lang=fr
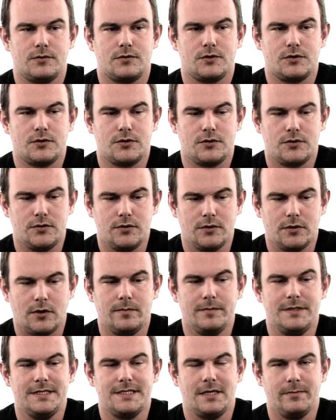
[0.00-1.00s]

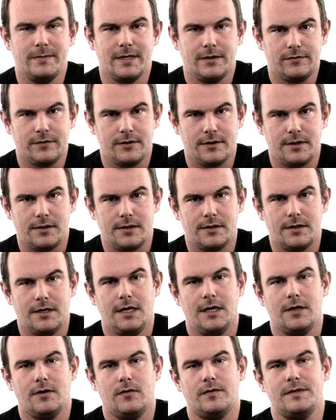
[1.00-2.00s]
sur Mythic Battle,
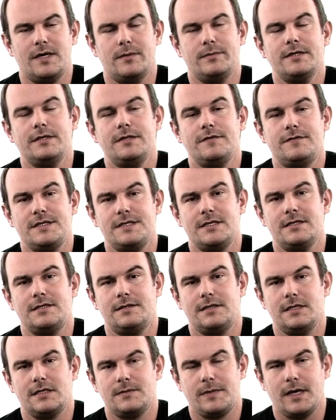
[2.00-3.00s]
on a bénéficié de
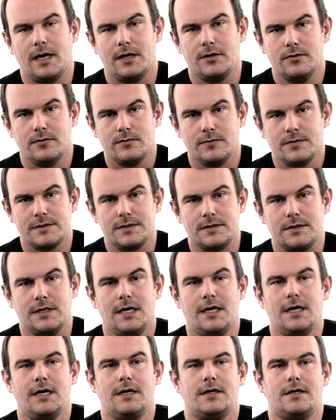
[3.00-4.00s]
cette expérience.
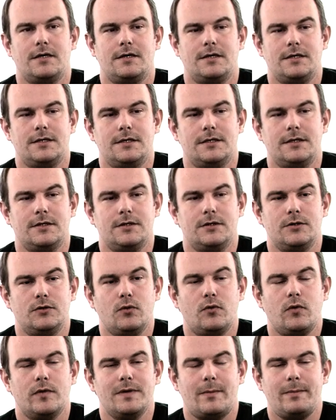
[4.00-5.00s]

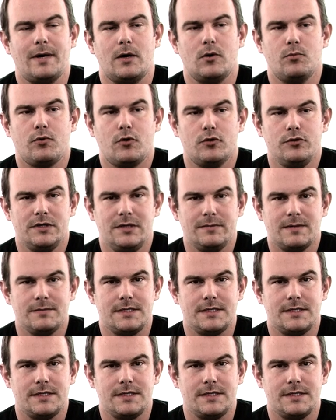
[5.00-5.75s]
donc on n'a pas reproduit les